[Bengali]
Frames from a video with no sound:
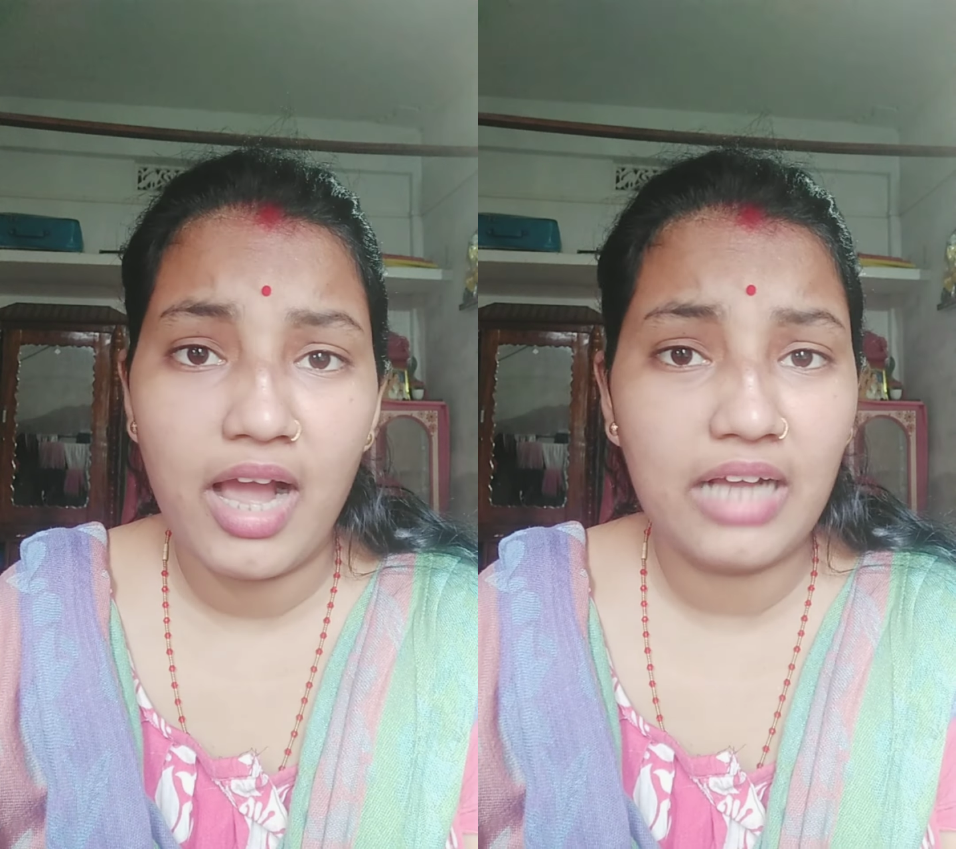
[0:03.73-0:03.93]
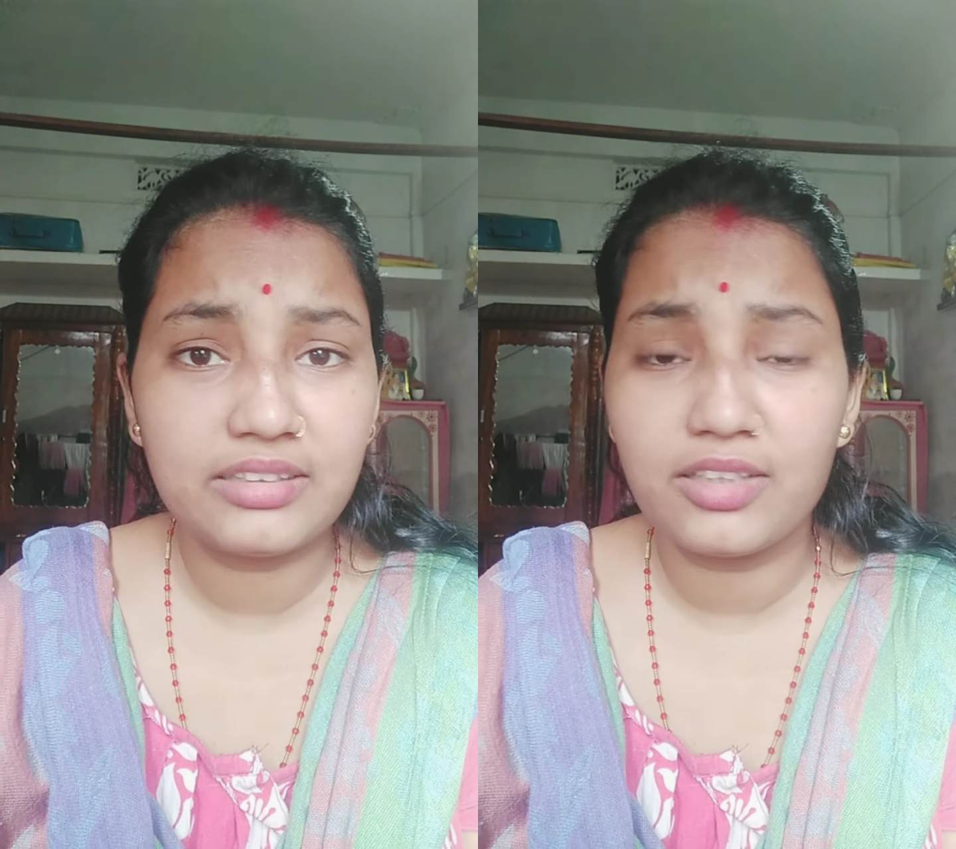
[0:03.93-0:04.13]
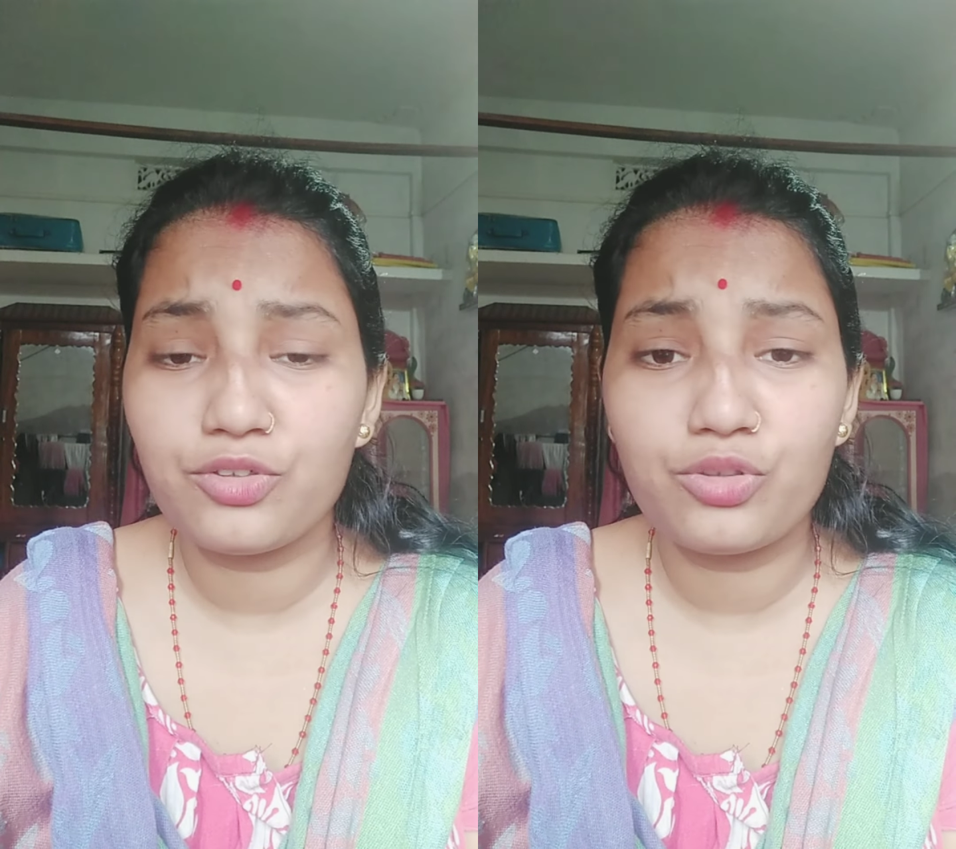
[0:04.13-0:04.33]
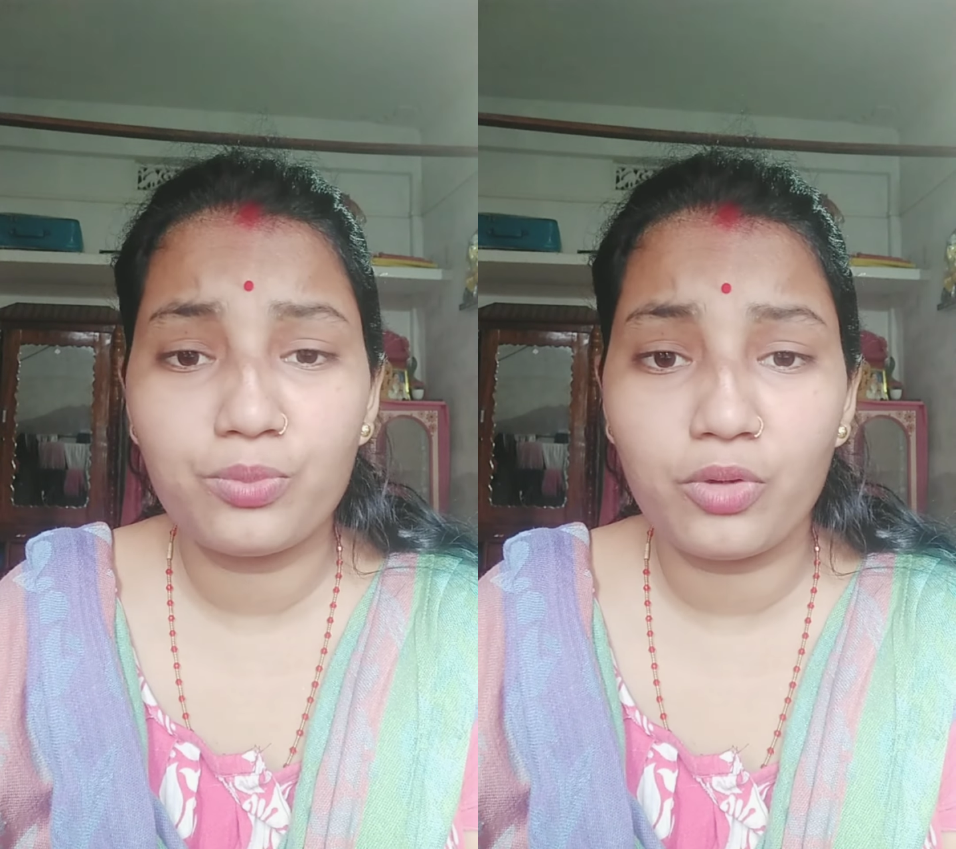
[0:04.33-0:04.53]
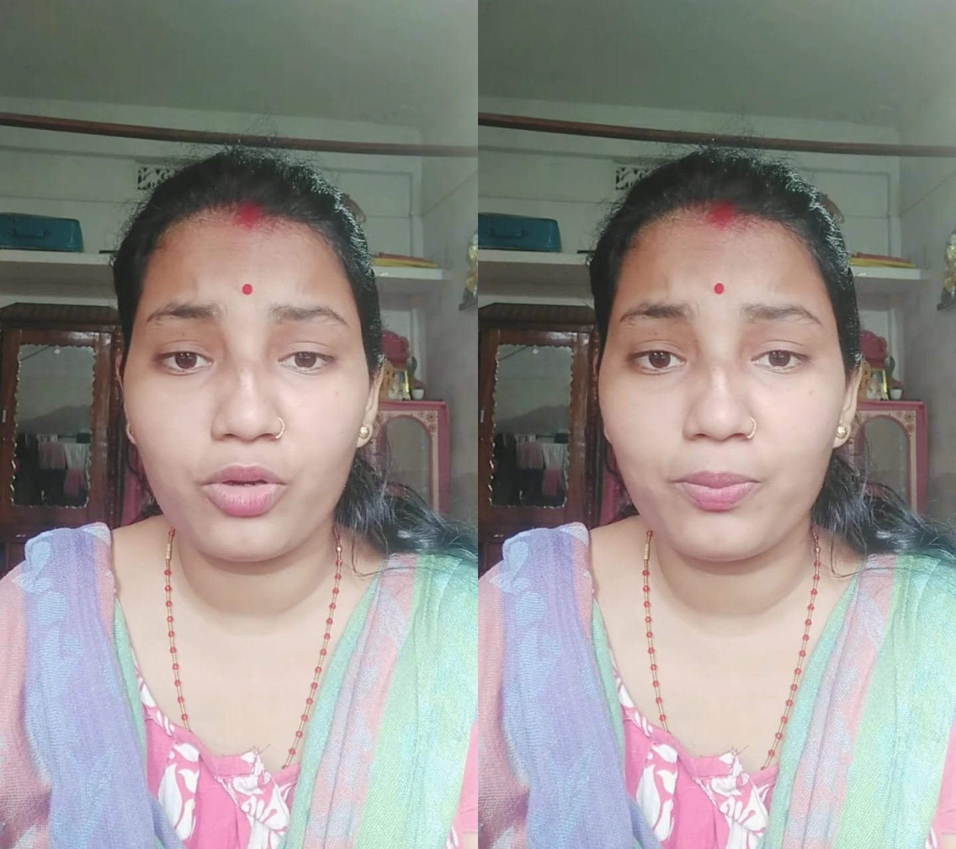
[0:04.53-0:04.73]
আজকে কোনো
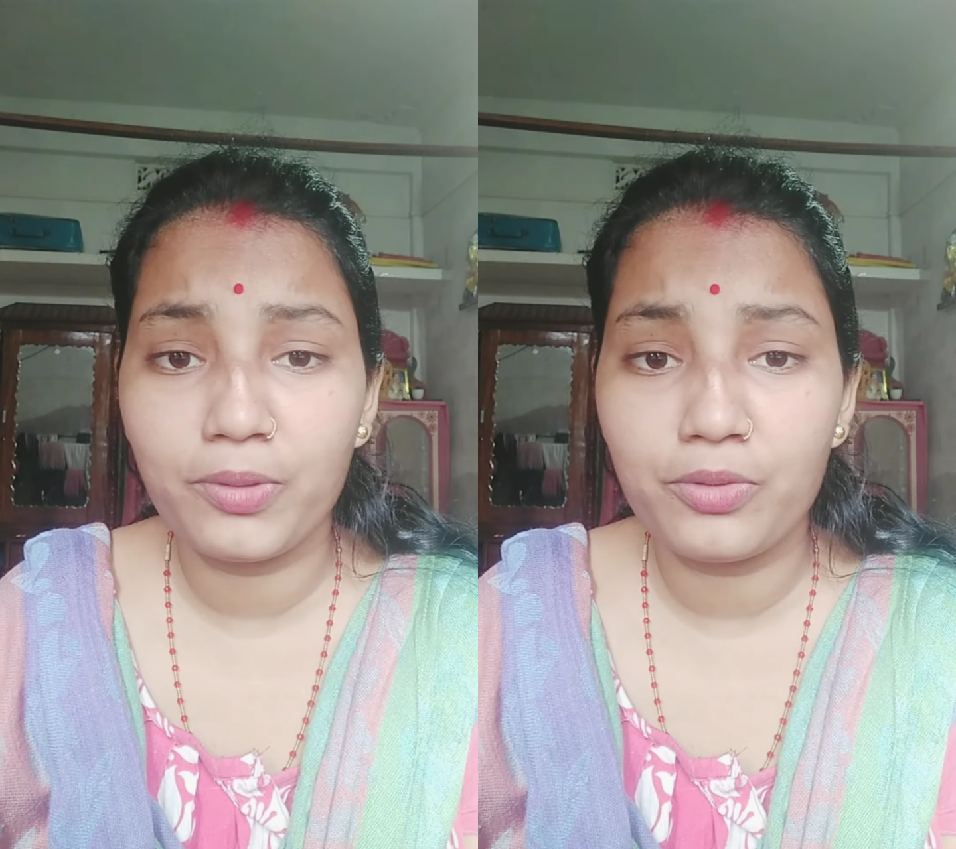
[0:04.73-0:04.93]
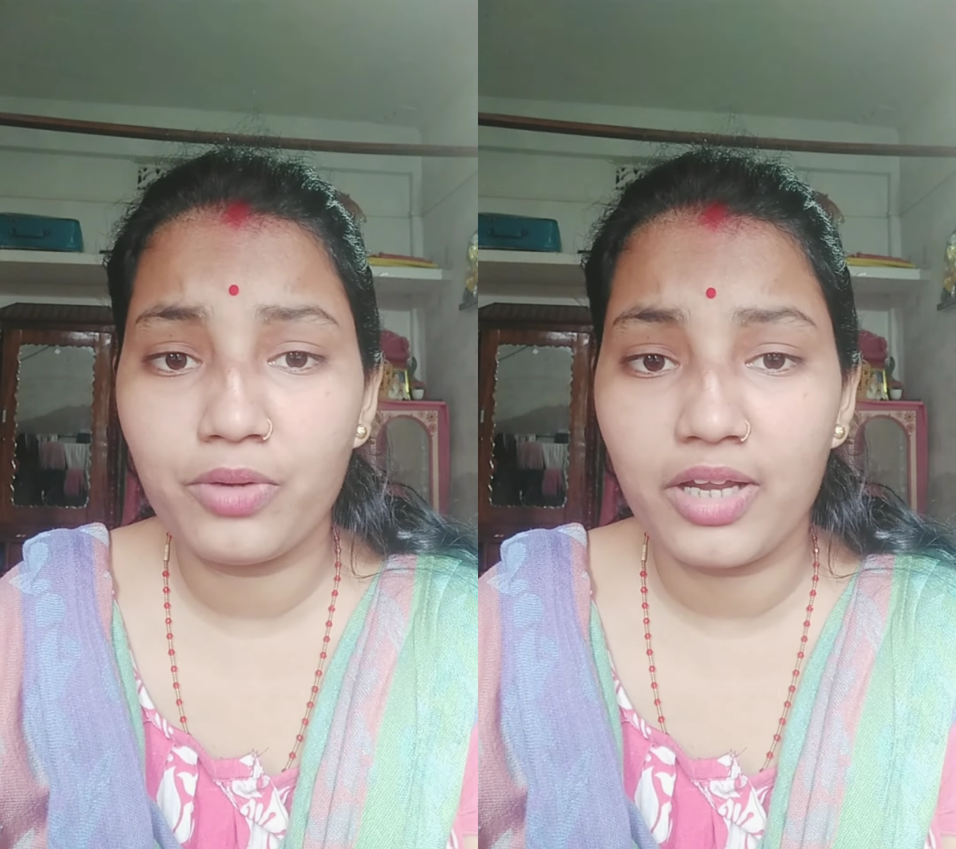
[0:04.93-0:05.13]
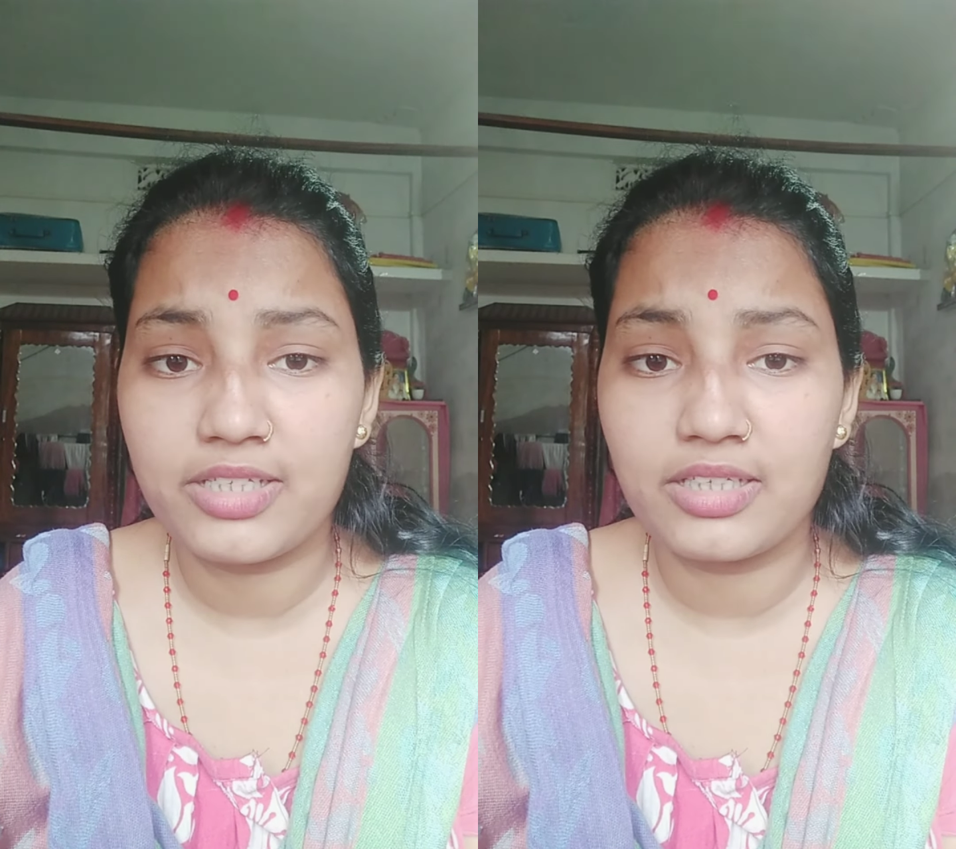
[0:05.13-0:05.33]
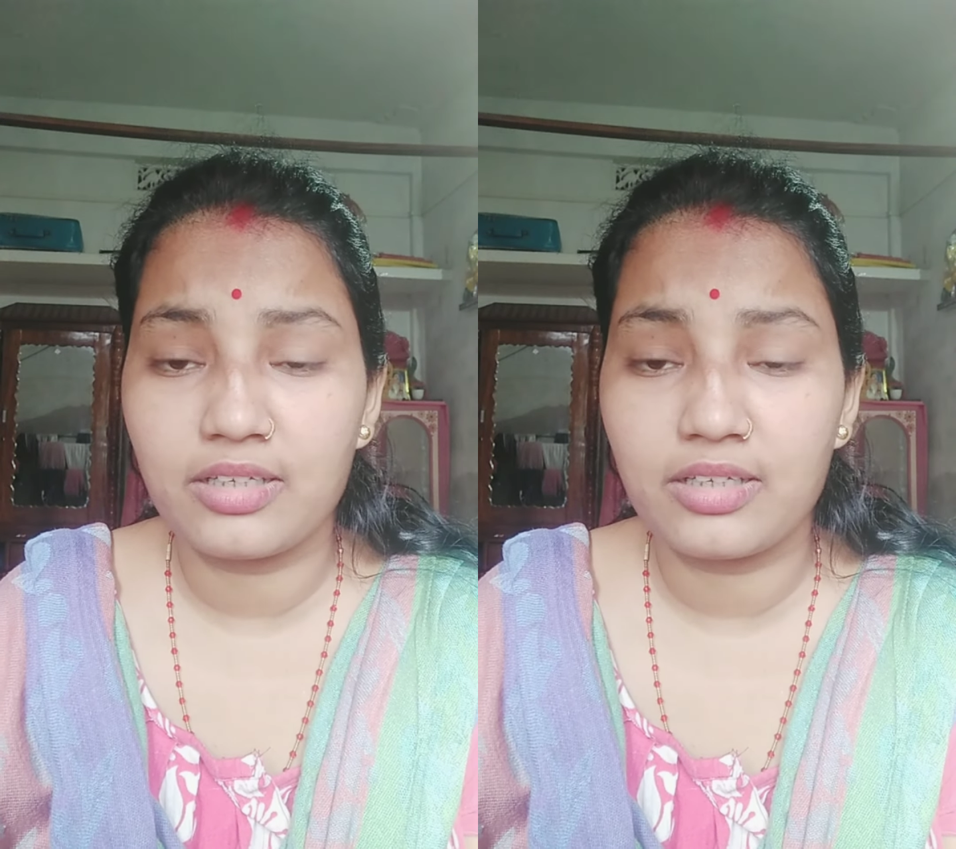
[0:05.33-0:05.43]
ব্লগ ভিডিও আস